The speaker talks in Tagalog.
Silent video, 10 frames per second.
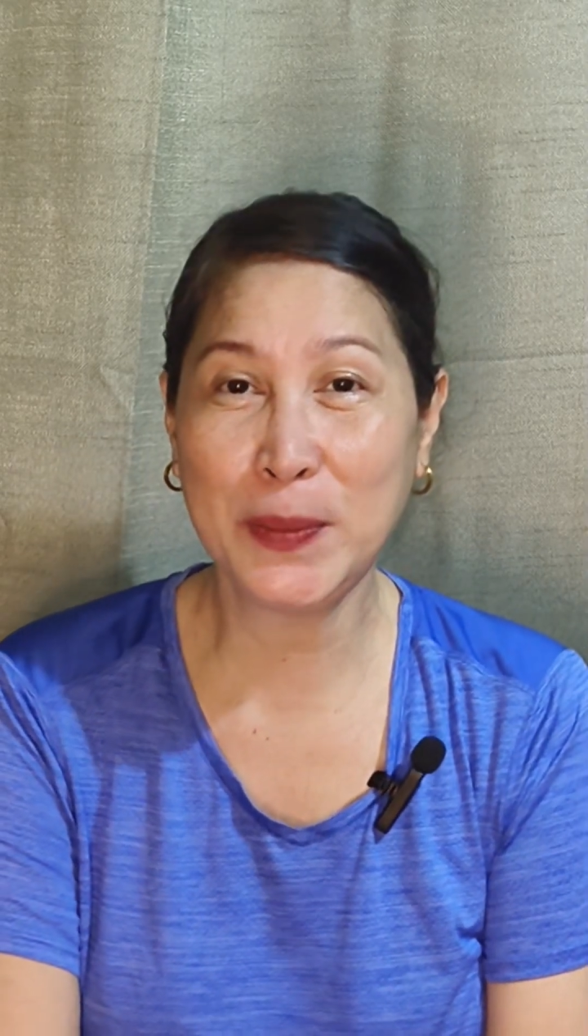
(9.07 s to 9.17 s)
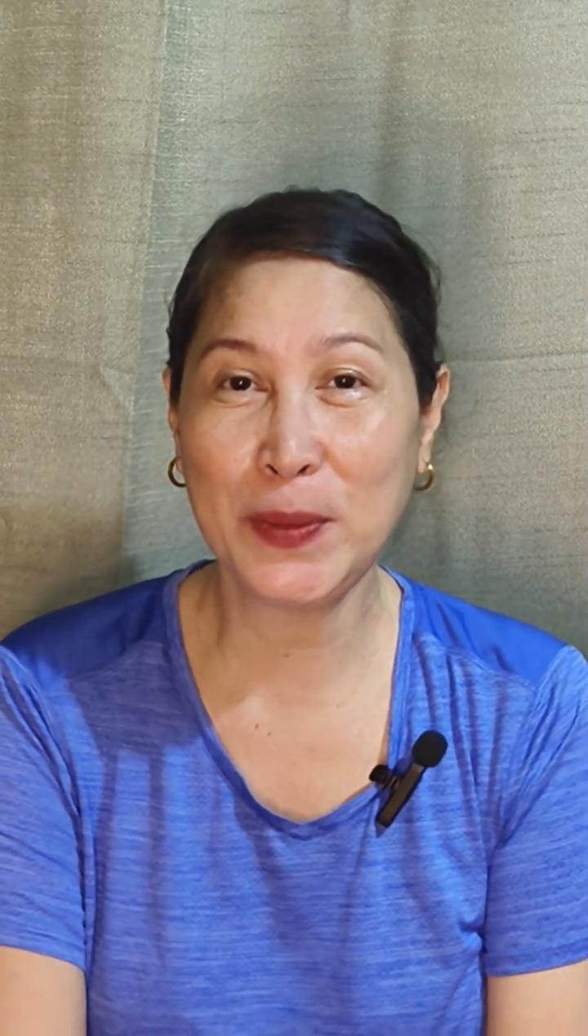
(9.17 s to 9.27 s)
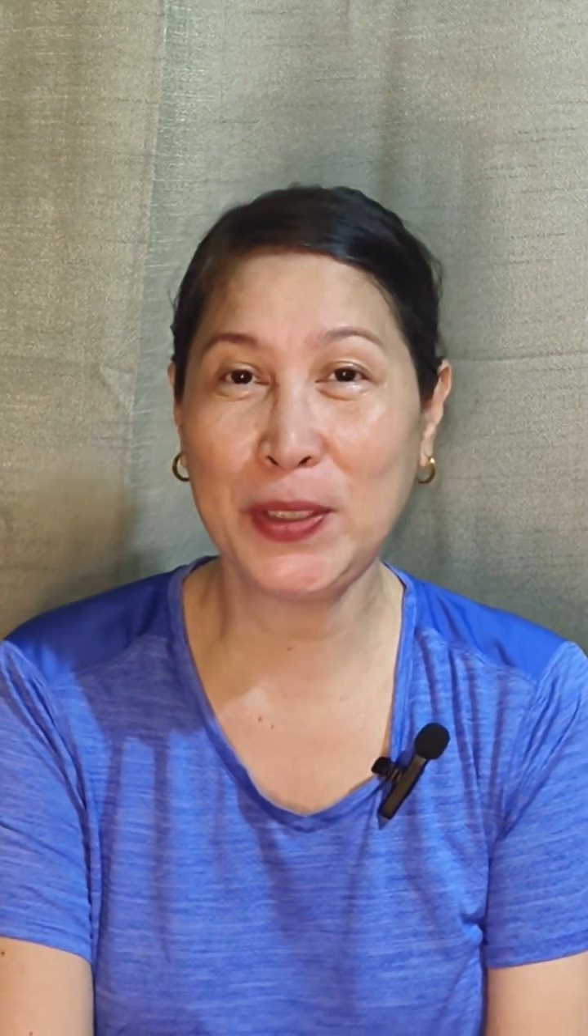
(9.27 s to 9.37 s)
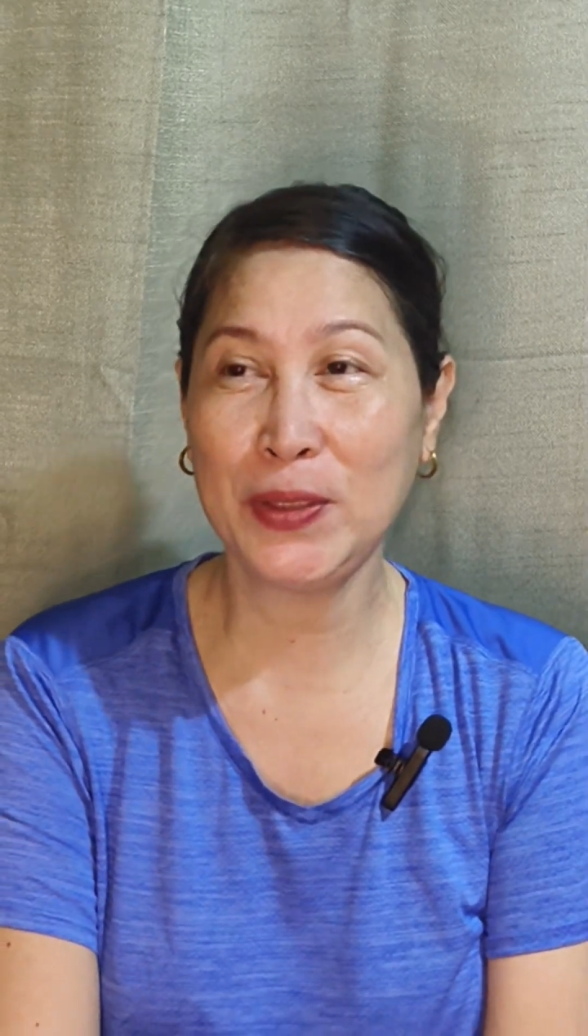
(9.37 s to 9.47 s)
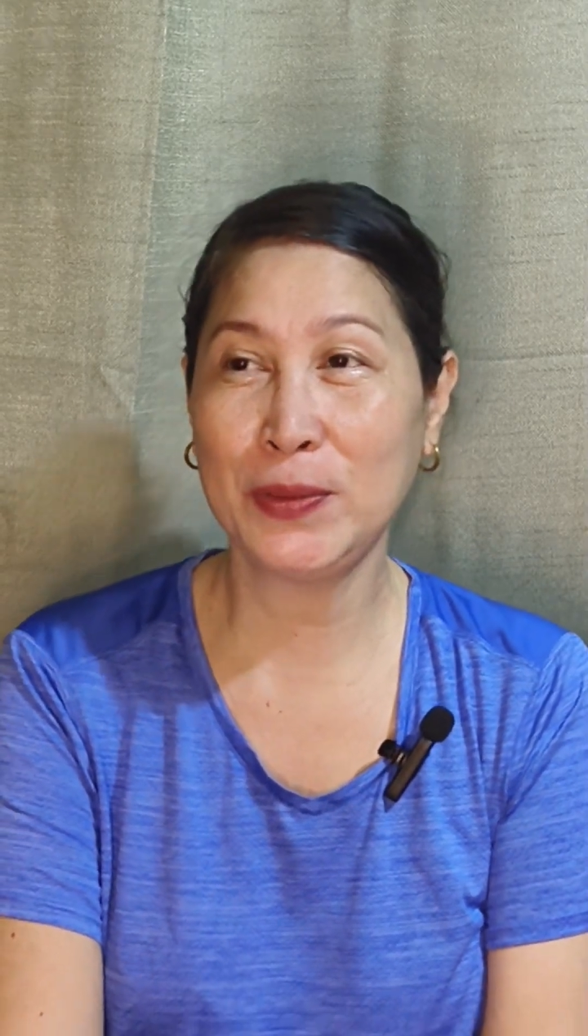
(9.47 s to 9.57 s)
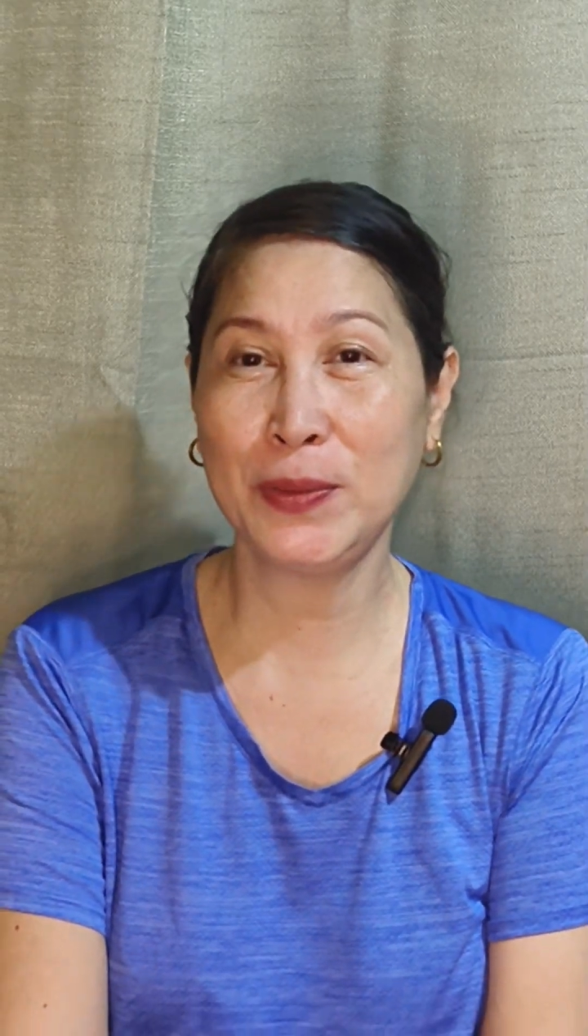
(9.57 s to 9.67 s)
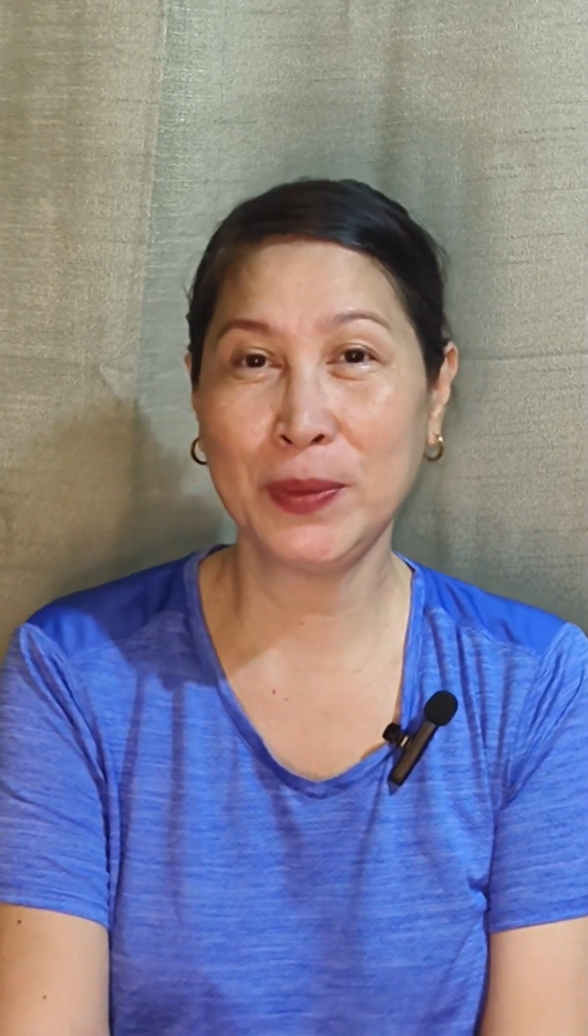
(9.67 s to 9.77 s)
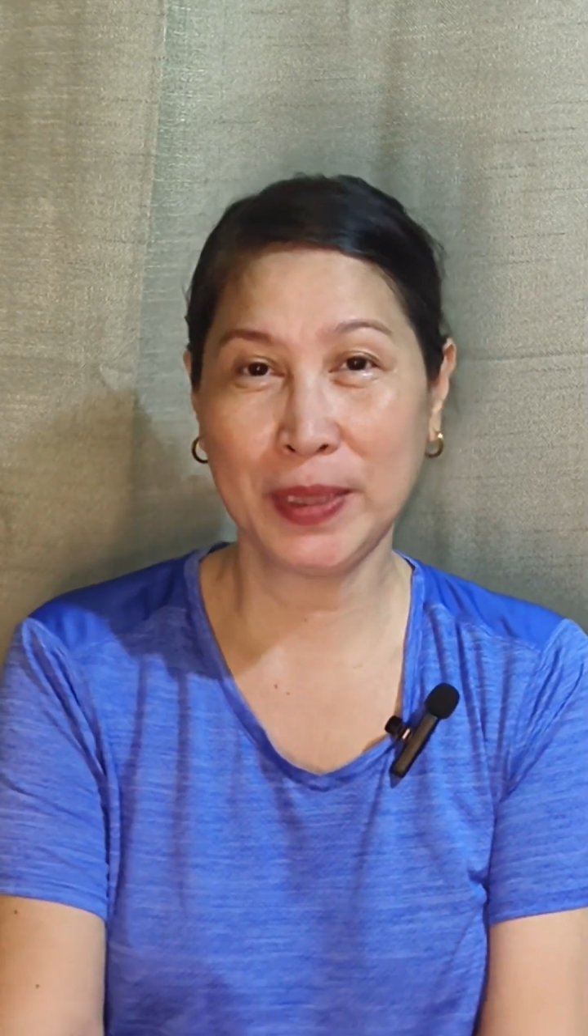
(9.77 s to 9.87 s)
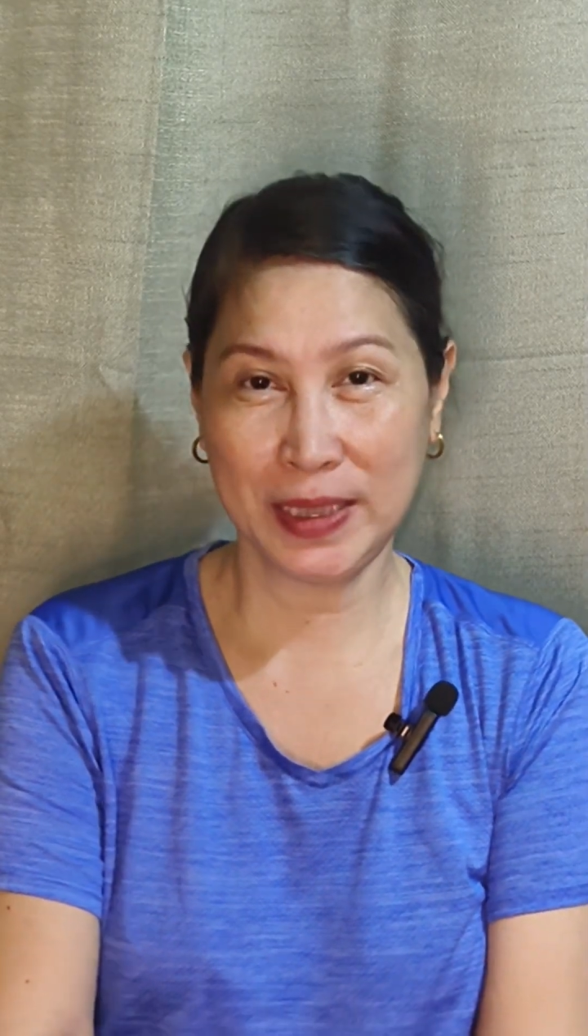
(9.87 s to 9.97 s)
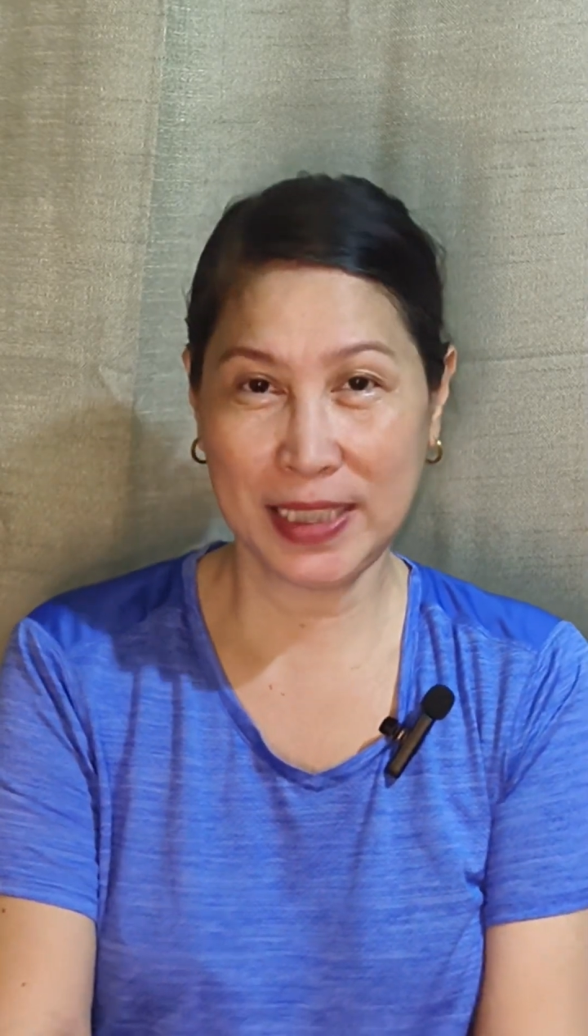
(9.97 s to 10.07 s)
po
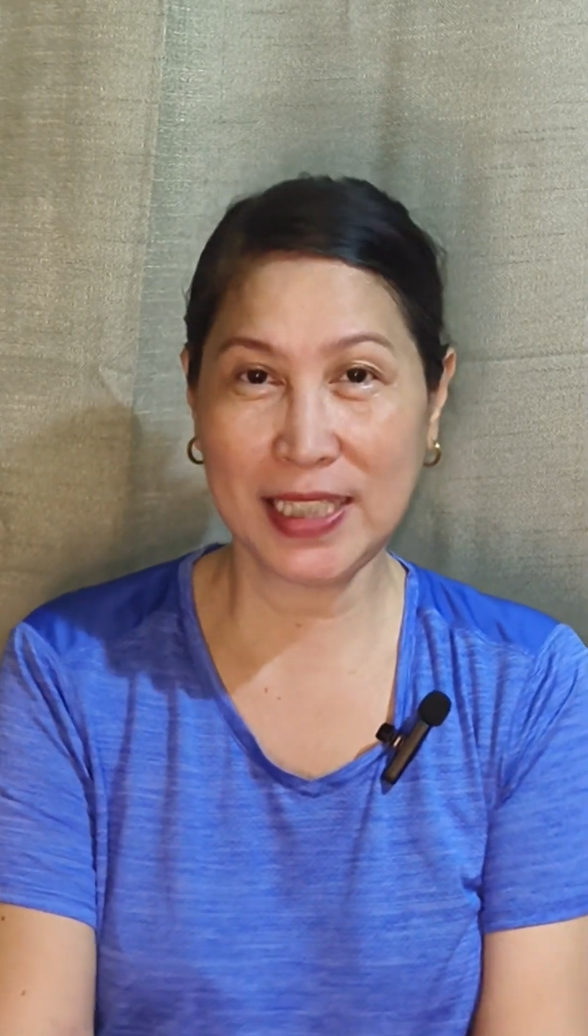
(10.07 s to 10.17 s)
yung